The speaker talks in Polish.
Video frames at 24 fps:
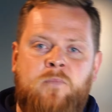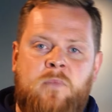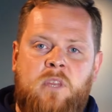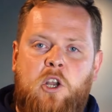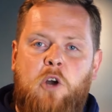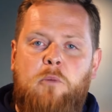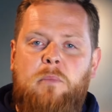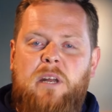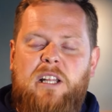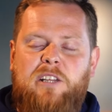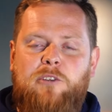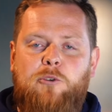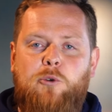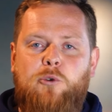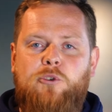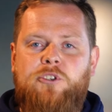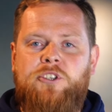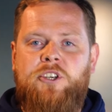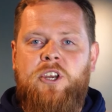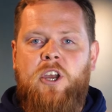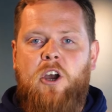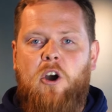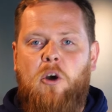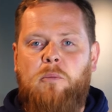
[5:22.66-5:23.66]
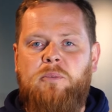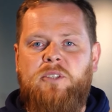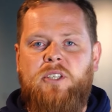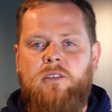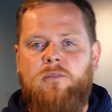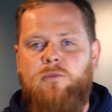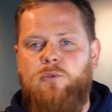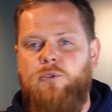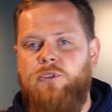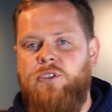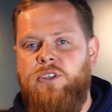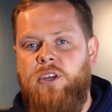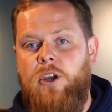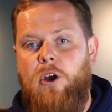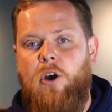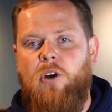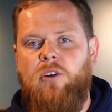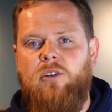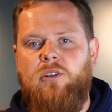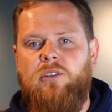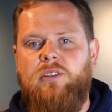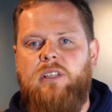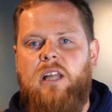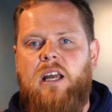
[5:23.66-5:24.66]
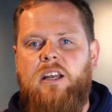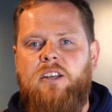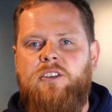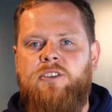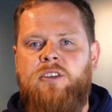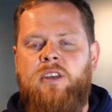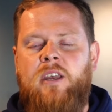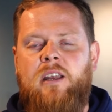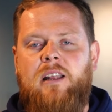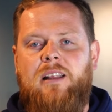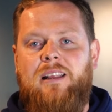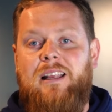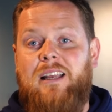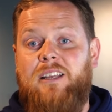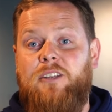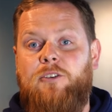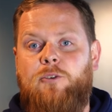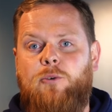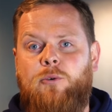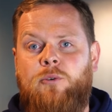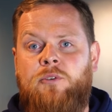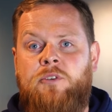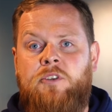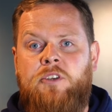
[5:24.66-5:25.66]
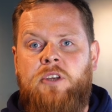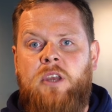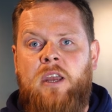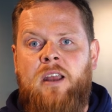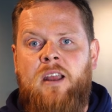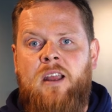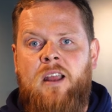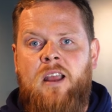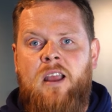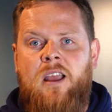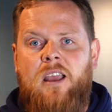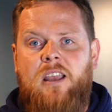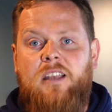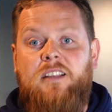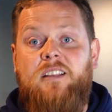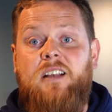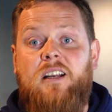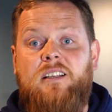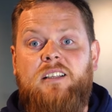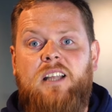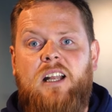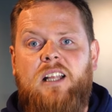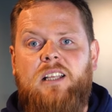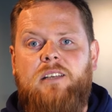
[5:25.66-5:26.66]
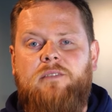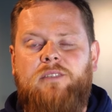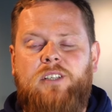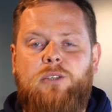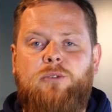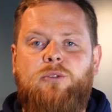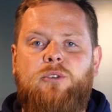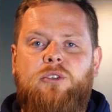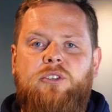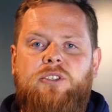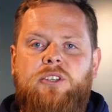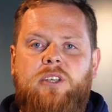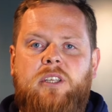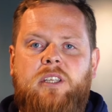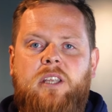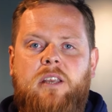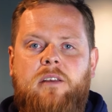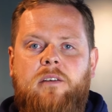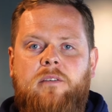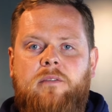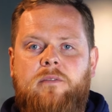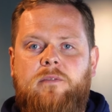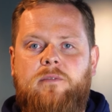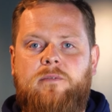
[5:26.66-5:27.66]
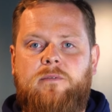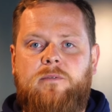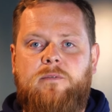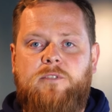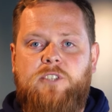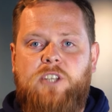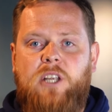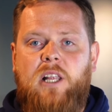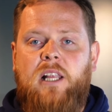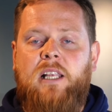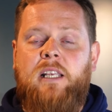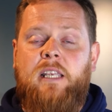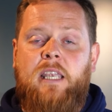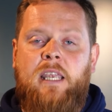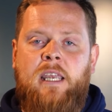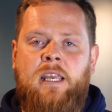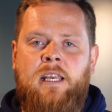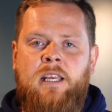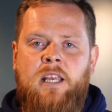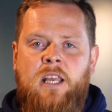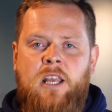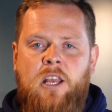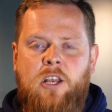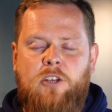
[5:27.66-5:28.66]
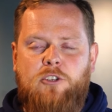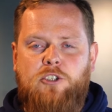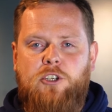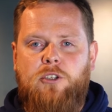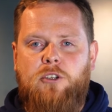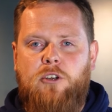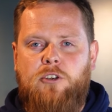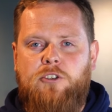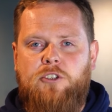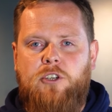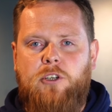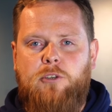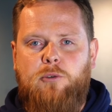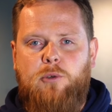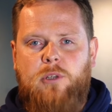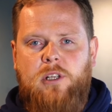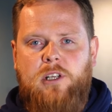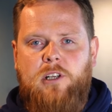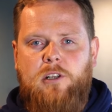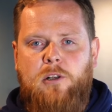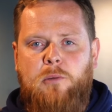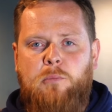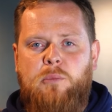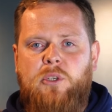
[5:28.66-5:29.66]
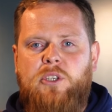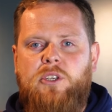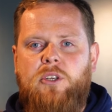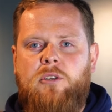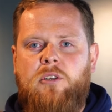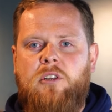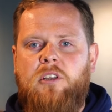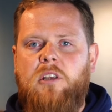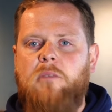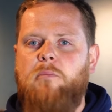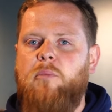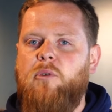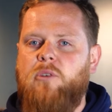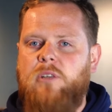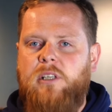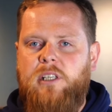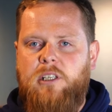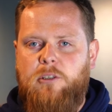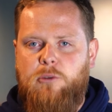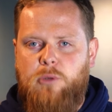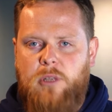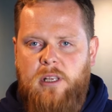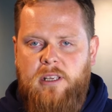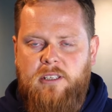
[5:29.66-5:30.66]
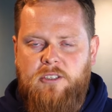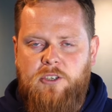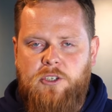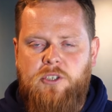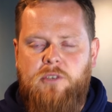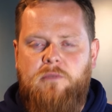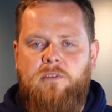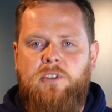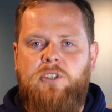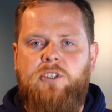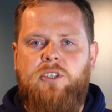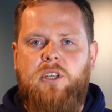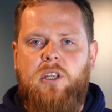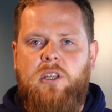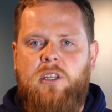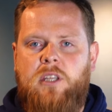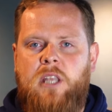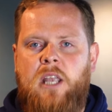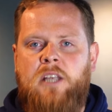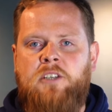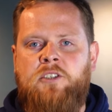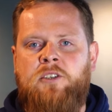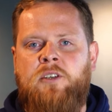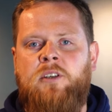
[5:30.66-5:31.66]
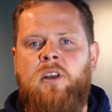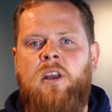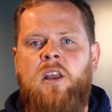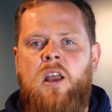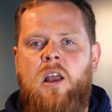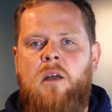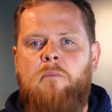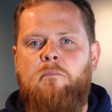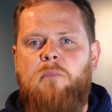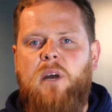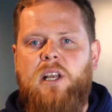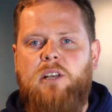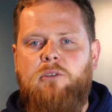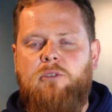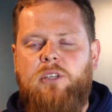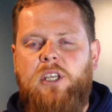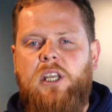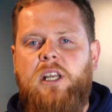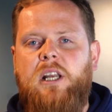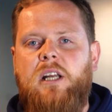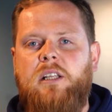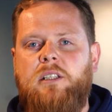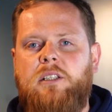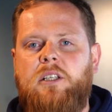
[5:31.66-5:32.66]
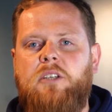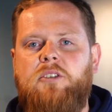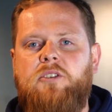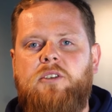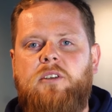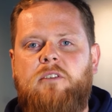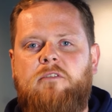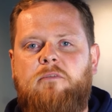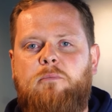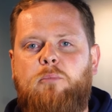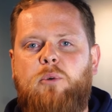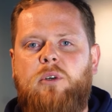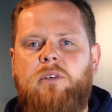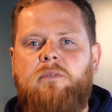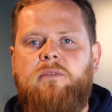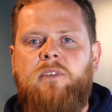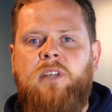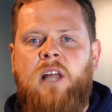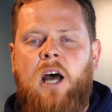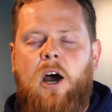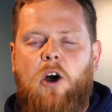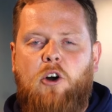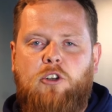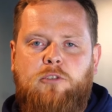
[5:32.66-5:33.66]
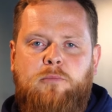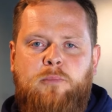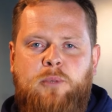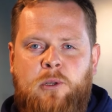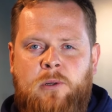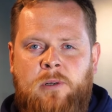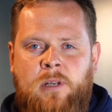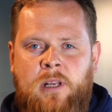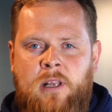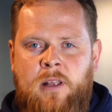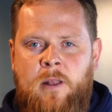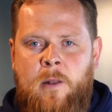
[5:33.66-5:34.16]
komentujcie, obserwujcie, oglądajcie, lajkujcie i tak dalej. Wykonujcie te wszelkie czynności, które robicie do tej pory i które rzeczywiście też mają gigantyczny wpływ na odbiór